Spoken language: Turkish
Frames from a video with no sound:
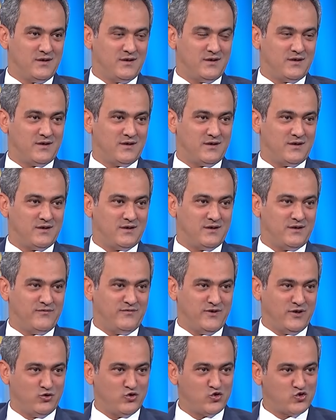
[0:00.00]
E,
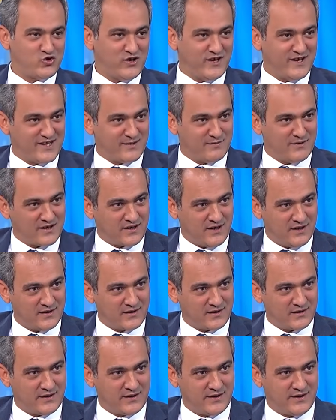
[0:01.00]
ve yüz eğitime
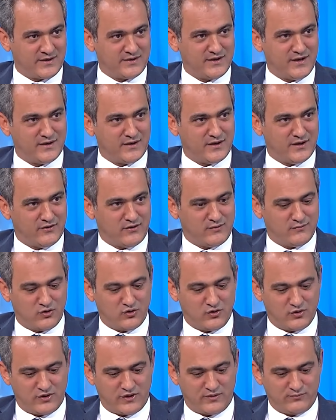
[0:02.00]
kaldıkları yerden devam, devam ediyorlar.